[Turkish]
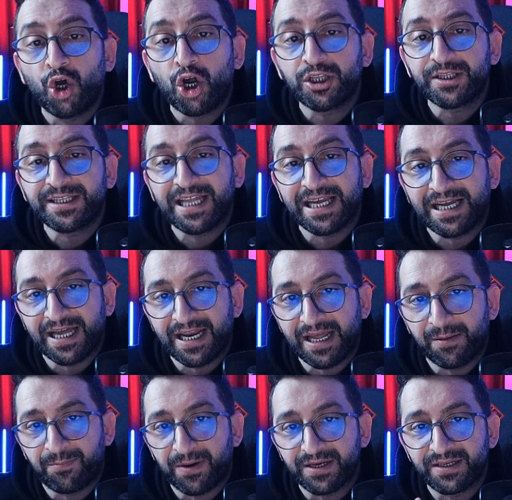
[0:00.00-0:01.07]
4 de
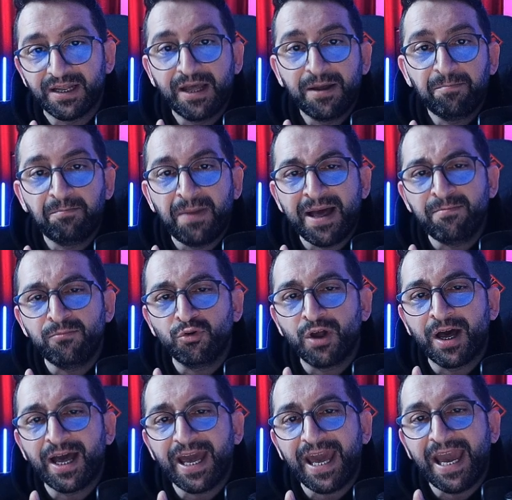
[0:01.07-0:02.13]
kare yapar.
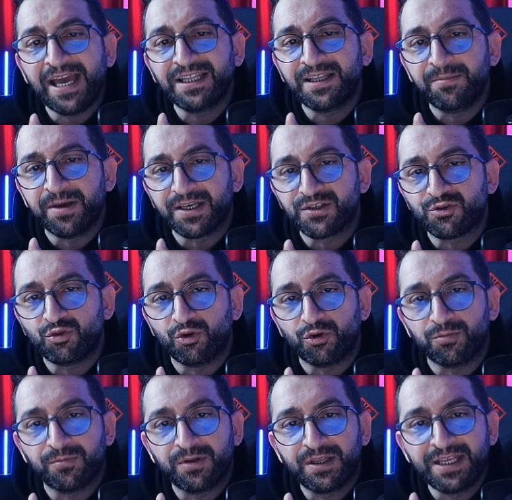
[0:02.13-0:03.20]
Ben buna E demek
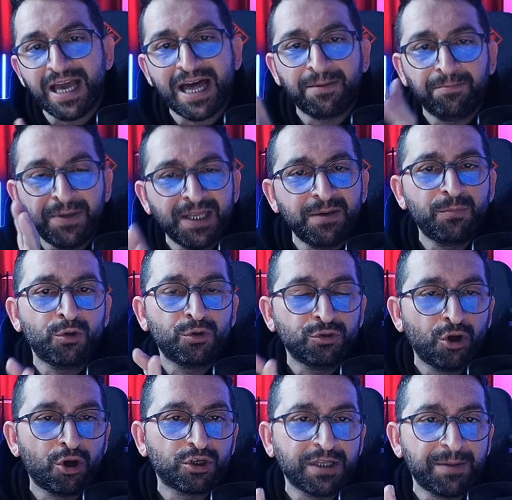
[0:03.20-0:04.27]
istiyorum. Yani 1
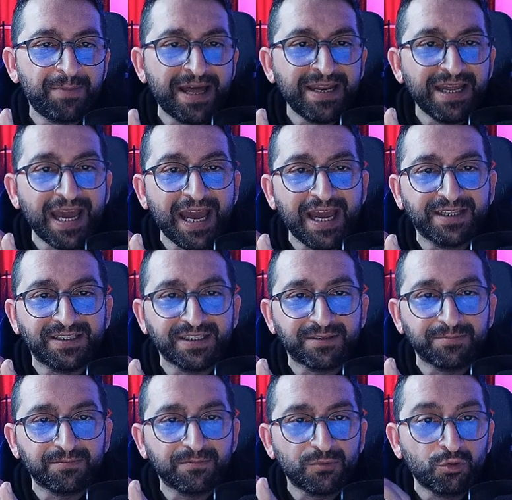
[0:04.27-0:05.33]
bölü 4'e ben E
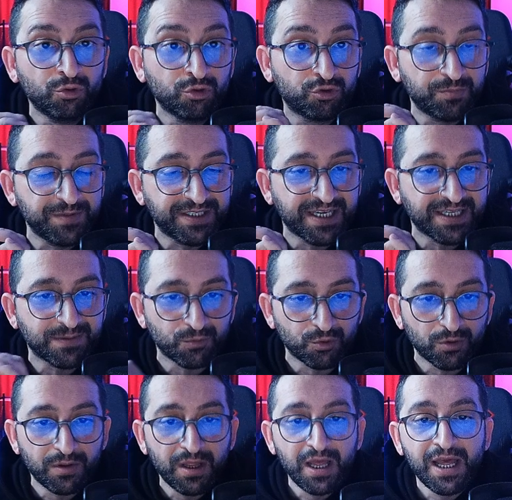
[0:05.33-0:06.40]
dedim.
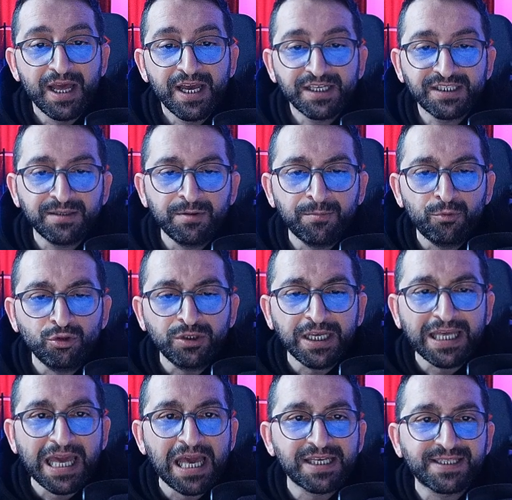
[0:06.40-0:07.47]
Unutmayacağız bunu. Şimdi
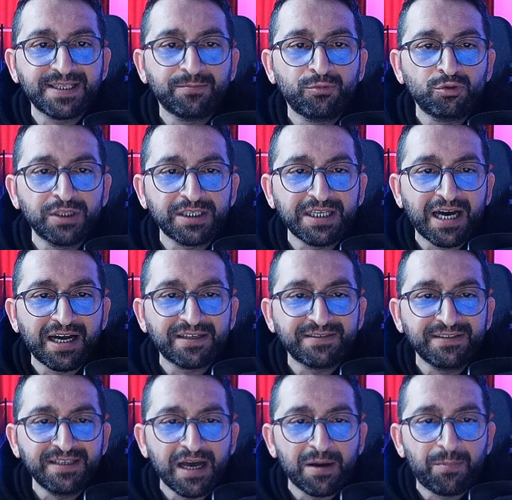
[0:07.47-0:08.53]
buradaki eksi buradaki
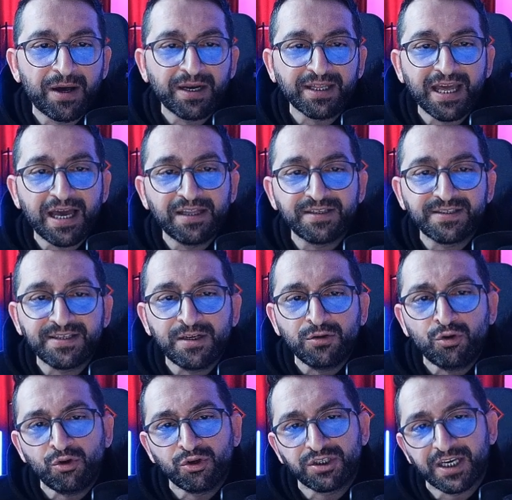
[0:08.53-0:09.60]
artıyı ne yapar?
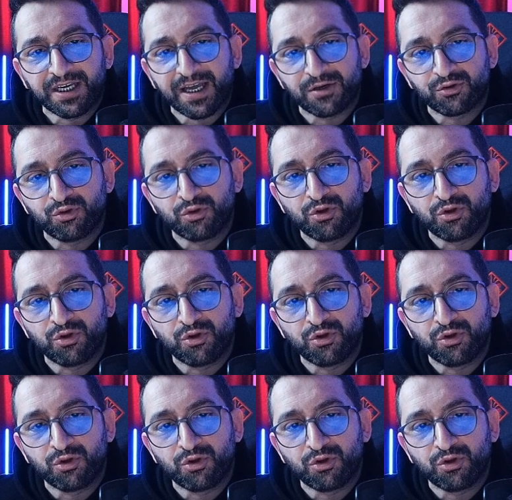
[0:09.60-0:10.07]
Kendisine doğru çeker.